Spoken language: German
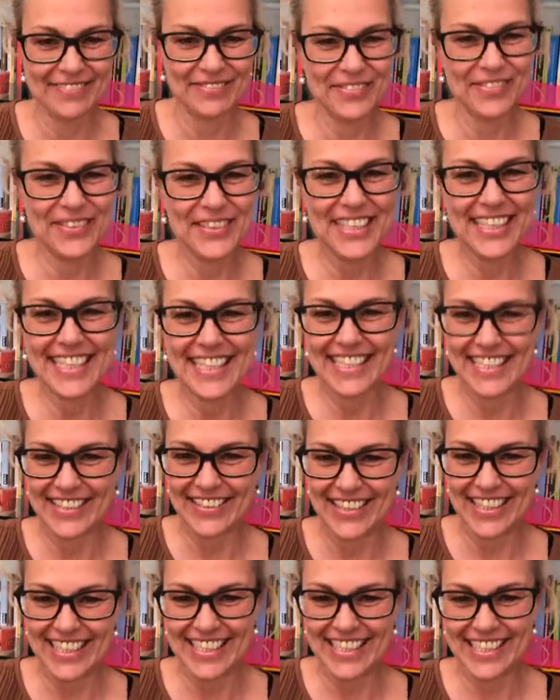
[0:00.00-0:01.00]

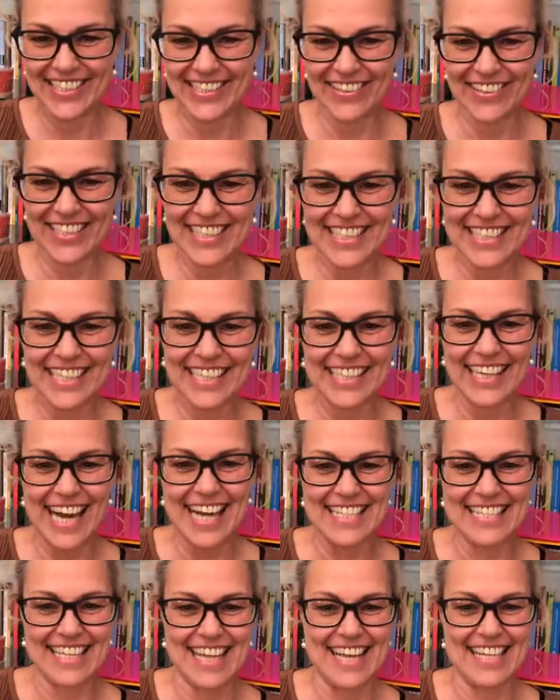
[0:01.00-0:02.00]
Wunderschön. Schön, dass ihr da
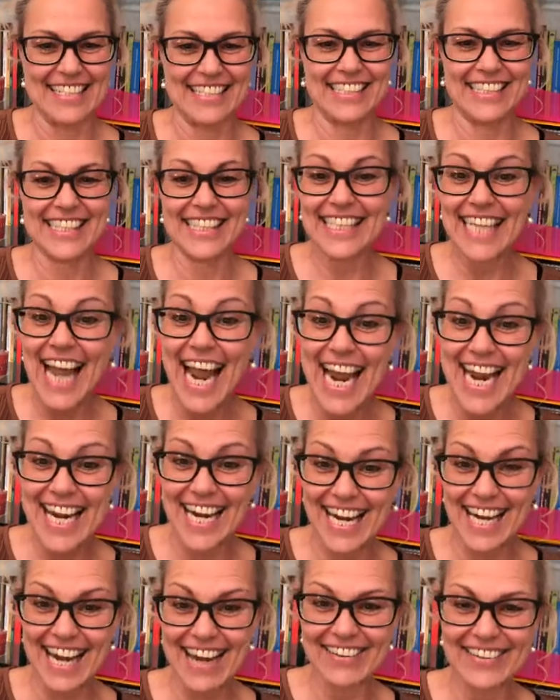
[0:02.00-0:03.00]
seid. Drei
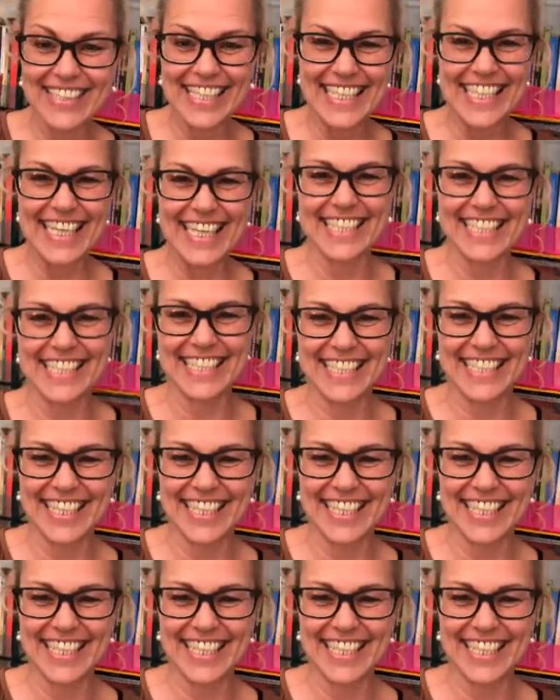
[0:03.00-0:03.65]
Claudias.